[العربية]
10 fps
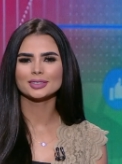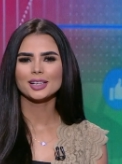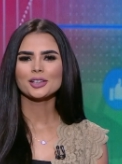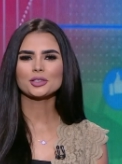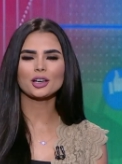
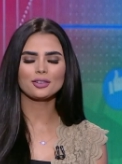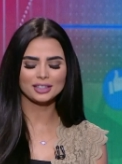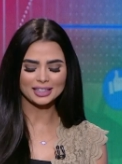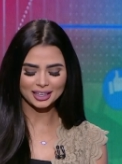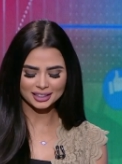شرف
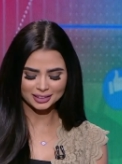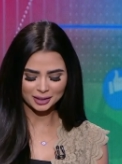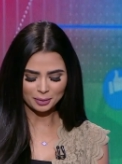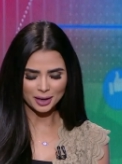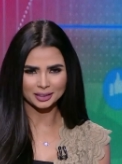لينا اكيد
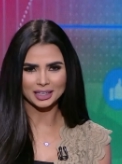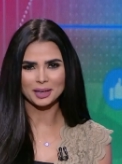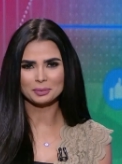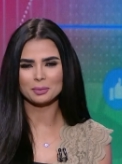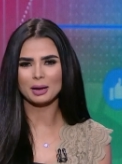طبعا يا
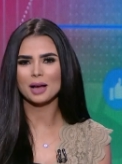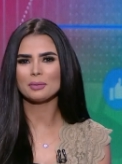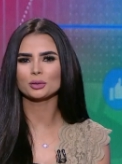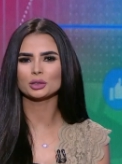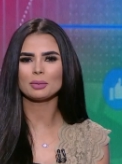كابتن
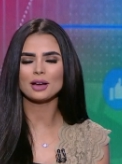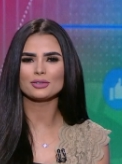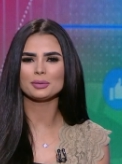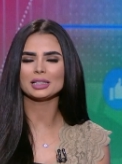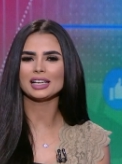محمد وطبعا
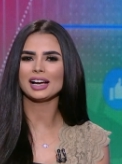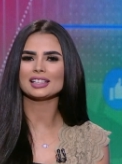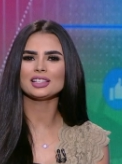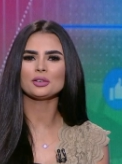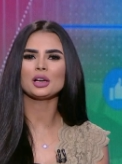في البدايه
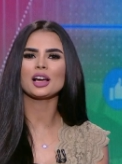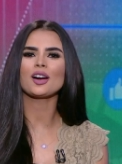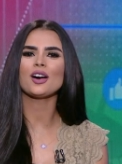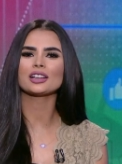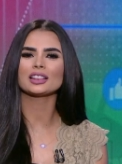عايزين نقول
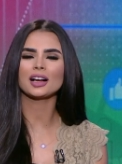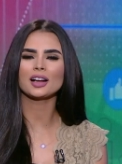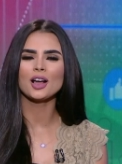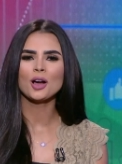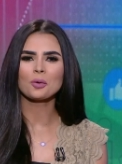لك هارد
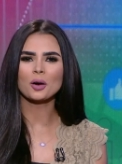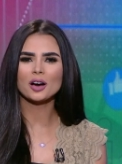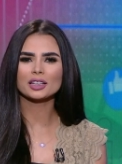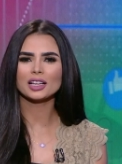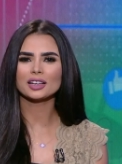لك
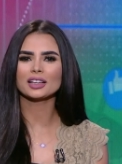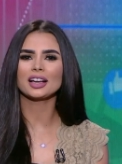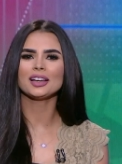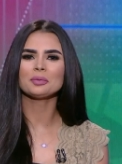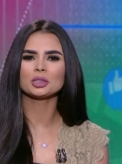وهارد لك
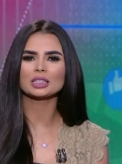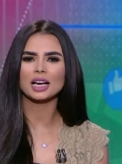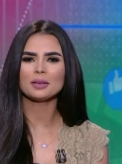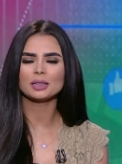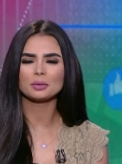
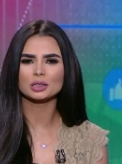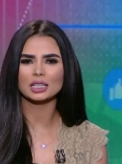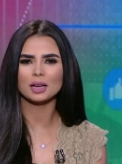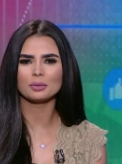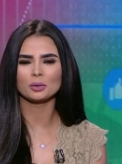لمنتخبنا
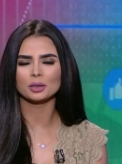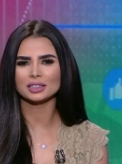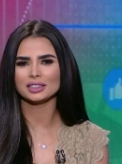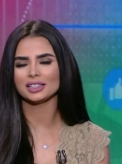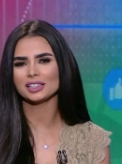منتخب
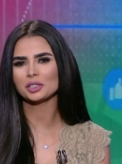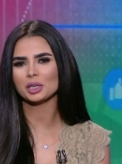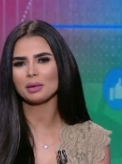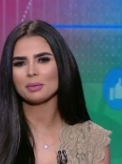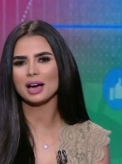الوطني
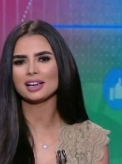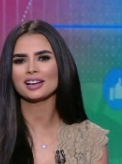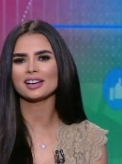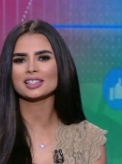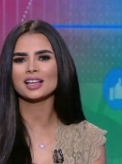للشباب على
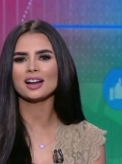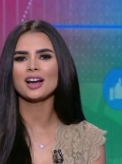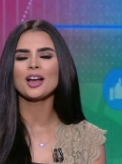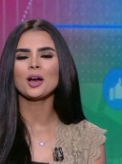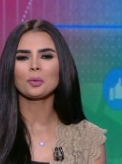الخساره
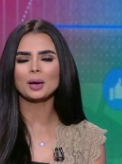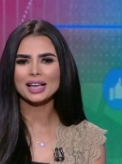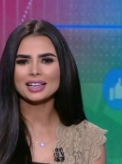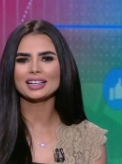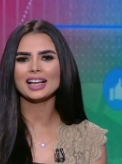
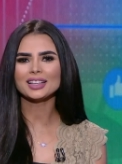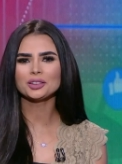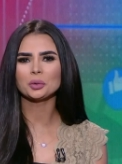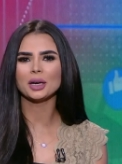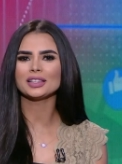ولكن
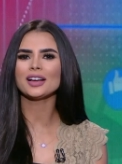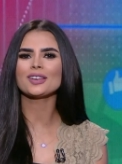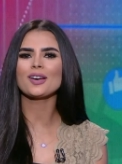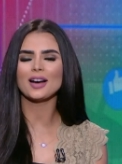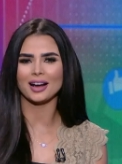ادوا
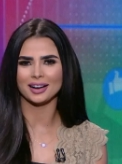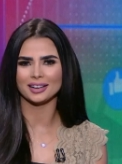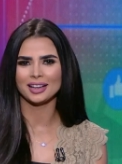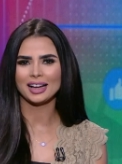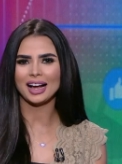اداء رائع
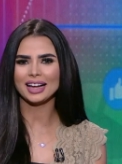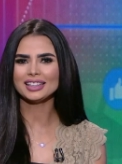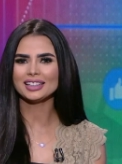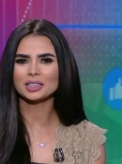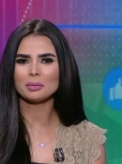
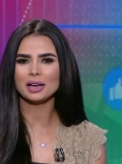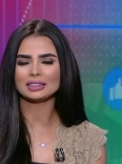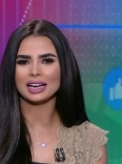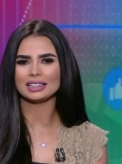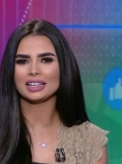حقيقي طبعا
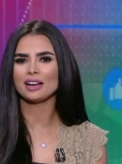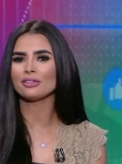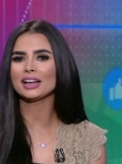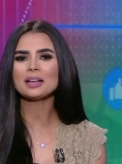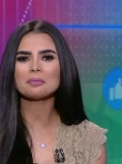يعني الفريق